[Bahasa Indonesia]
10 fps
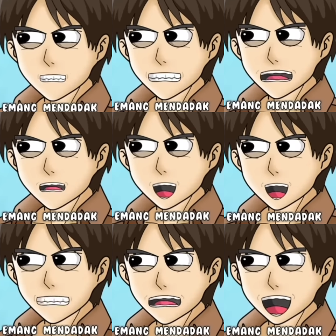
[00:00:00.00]
Ini emang
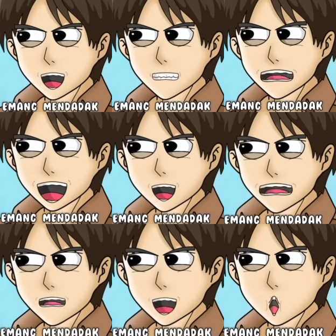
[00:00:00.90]
mendadak, aku paham
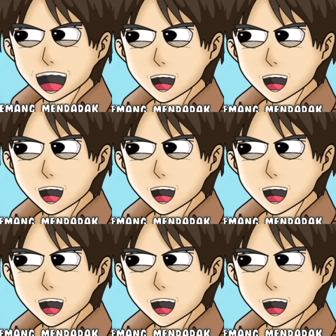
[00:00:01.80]
kamu pasti